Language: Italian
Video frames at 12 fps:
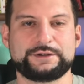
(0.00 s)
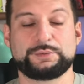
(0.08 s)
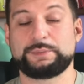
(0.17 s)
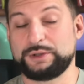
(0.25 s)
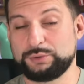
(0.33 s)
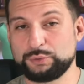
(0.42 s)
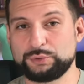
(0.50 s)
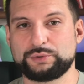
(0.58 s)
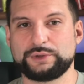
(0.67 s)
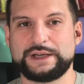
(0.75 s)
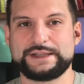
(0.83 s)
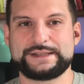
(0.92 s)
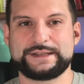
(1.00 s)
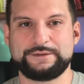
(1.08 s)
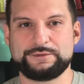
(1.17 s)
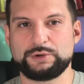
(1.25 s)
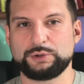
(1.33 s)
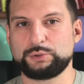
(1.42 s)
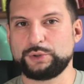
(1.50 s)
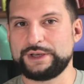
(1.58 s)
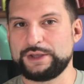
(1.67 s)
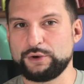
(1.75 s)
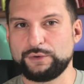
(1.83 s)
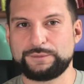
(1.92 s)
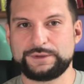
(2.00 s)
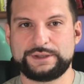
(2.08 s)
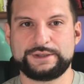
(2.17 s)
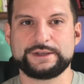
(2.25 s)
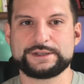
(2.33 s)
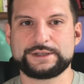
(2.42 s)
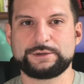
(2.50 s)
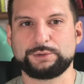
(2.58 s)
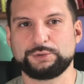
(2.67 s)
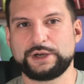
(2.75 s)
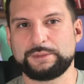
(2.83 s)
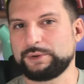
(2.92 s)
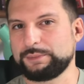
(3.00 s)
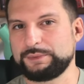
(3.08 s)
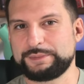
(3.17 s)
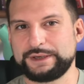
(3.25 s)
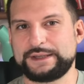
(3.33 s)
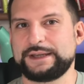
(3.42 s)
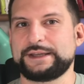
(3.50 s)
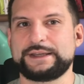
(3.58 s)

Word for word: soprattutto, anzi rivolto ai neofiti del settore proprio perché